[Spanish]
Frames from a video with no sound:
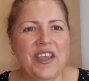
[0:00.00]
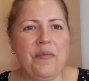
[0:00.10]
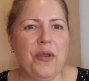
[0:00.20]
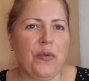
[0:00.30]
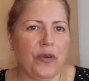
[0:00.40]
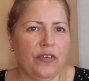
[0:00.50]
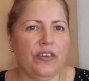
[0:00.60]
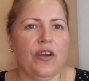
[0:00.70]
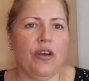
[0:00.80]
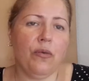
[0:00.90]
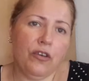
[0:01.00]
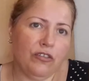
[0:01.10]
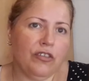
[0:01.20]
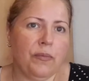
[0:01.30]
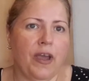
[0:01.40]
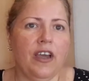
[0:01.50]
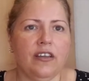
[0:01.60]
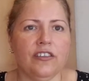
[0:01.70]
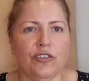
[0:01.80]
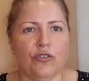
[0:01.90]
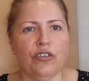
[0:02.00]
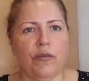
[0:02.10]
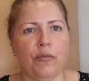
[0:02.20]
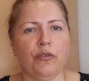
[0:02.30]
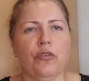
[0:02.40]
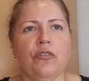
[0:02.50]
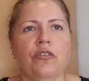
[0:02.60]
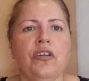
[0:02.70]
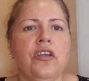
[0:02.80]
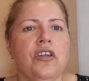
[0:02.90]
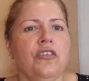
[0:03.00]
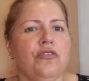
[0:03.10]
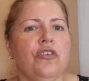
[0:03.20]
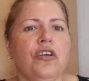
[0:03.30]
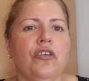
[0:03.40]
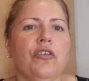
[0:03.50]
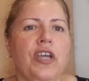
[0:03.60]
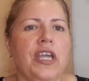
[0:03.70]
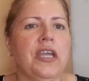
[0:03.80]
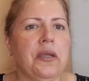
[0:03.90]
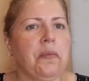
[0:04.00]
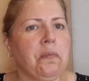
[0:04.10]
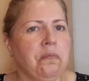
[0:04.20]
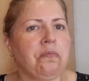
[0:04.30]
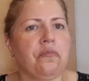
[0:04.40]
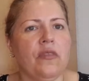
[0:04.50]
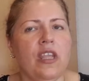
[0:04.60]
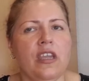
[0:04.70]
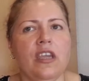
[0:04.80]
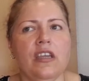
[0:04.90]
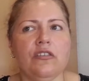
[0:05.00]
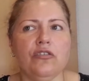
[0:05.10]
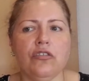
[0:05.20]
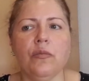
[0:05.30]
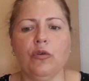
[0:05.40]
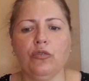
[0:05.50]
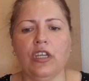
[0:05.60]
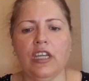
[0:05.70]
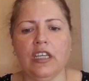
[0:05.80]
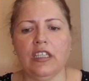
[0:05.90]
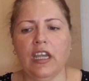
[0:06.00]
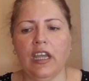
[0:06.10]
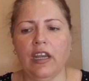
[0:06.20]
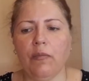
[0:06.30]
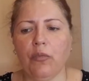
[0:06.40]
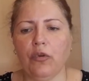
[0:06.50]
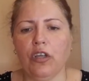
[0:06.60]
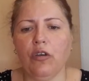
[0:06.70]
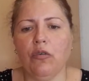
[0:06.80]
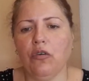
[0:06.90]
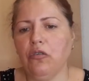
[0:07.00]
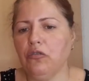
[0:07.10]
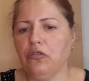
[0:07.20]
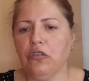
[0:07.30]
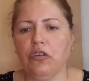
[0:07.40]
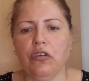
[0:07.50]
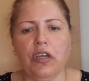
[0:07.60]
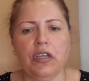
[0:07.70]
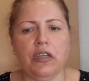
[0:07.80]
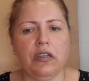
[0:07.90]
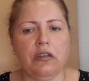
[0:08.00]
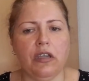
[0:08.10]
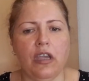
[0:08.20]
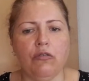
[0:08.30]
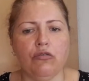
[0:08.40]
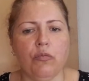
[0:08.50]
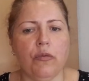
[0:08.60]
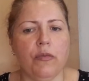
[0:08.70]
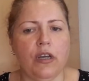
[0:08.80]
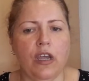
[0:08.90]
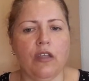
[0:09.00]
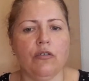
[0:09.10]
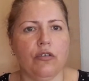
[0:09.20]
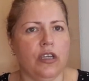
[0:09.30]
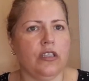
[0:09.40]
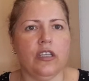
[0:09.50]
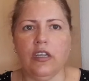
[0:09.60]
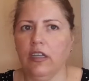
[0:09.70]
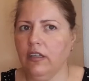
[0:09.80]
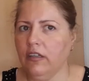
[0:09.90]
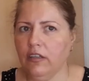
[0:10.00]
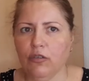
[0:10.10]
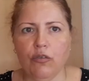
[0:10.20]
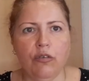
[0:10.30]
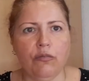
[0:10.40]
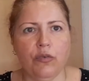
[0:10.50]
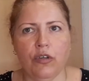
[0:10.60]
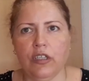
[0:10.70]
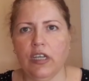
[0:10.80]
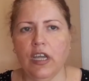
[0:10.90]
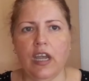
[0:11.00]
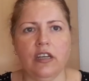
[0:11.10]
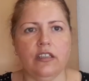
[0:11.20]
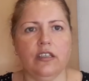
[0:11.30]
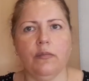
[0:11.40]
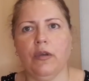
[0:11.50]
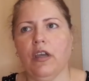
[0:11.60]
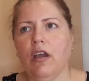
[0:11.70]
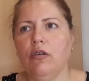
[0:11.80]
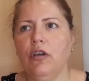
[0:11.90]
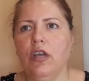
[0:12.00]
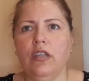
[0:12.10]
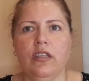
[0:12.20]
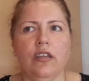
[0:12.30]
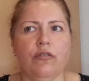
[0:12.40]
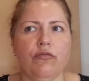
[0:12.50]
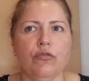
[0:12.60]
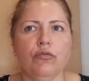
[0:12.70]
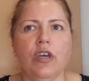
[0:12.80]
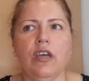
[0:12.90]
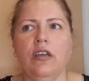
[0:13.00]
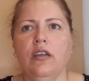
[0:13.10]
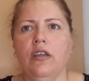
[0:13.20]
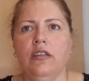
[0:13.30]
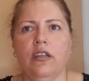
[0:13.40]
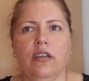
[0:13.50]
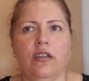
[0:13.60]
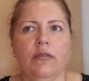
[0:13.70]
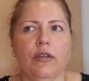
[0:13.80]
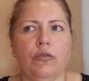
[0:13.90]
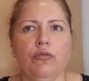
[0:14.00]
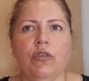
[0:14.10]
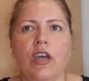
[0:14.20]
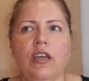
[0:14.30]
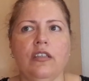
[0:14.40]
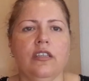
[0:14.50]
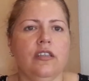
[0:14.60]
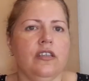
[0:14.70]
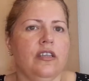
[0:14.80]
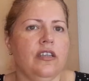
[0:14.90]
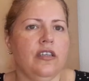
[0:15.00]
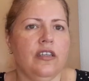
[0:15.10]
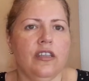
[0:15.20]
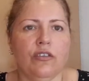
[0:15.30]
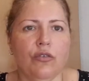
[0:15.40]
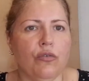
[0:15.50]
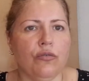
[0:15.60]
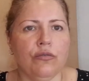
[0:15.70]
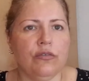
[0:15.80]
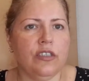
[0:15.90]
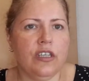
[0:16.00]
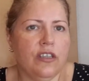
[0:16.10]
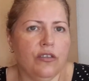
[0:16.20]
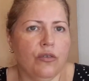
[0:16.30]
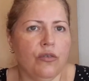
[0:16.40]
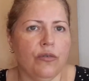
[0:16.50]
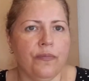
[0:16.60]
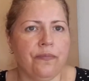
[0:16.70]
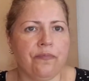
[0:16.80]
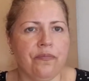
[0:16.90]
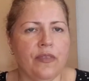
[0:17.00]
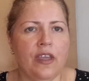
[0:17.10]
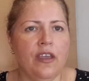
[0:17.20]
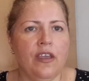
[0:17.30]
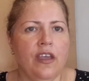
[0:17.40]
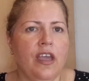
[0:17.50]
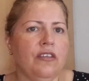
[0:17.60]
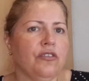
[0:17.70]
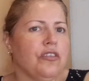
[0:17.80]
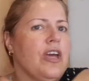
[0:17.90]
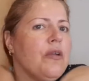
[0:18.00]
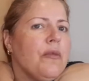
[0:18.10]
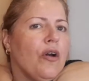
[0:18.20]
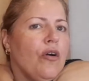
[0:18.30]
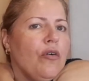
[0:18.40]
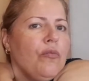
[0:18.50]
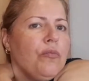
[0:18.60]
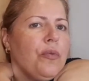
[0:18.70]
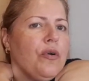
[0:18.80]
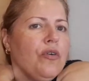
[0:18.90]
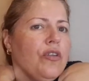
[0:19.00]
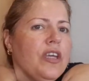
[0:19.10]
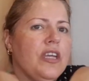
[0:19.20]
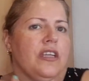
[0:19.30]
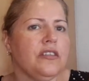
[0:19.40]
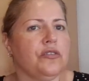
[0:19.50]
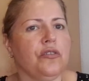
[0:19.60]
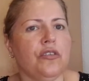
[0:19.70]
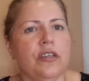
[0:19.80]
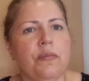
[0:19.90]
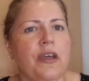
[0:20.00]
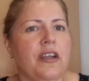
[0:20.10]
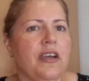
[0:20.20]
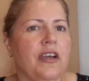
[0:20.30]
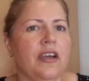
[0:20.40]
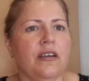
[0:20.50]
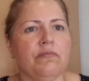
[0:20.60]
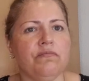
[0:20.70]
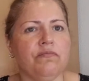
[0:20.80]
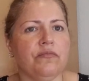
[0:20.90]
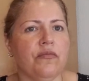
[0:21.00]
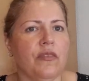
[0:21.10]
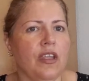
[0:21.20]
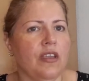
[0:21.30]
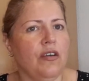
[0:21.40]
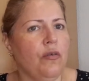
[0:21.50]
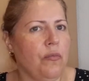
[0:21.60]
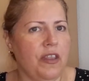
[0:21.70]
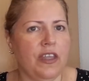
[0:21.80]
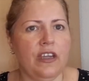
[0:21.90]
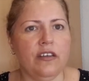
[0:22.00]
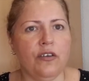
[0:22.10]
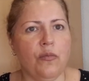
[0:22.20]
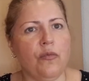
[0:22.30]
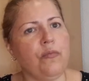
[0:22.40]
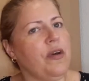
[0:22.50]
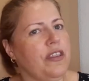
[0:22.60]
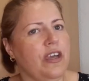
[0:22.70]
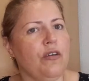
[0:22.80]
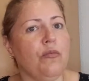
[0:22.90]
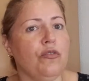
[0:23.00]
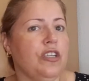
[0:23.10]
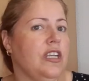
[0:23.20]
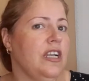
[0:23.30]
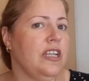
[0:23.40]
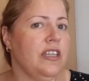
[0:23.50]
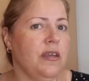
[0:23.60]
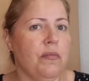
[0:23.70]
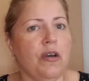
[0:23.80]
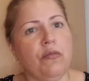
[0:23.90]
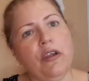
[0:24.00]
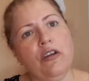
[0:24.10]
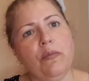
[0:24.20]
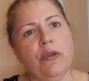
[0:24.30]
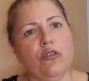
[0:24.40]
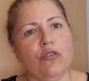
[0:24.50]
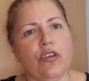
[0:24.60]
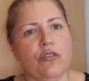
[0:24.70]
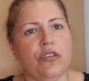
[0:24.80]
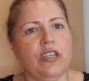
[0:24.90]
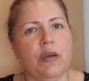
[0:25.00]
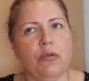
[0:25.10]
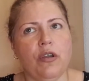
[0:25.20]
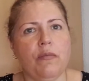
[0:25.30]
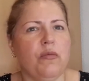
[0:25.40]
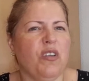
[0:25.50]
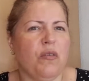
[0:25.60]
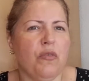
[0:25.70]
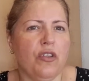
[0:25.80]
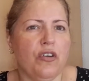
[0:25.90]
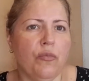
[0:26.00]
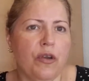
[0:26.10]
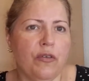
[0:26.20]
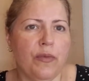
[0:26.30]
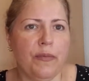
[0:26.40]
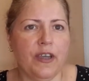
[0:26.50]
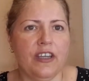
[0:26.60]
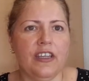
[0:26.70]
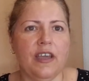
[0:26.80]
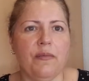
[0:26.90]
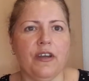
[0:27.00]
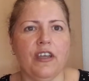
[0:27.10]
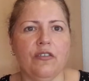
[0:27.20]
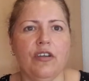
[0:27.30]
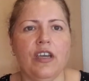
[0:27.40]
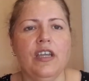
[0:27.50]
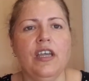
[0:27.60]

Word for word: pero bueno, lo bueno se paga, eso lo sabemos todos. Yo creo que, eso sí me gustaría que trajeran, porque luego yo creo que, que es un supermercado que tiene de todo, porque tiene carne, tiene pescado, tiene fruta, tiene verdura, tiene de todo, tiene de todo. Entonces a lo mejor un poco de eso, de para mm, un bazar, como un bazar, como tiene líder, más o menos, pero de cocina, porque a mí por ejemplo de ropa no me pegaría Mercadona,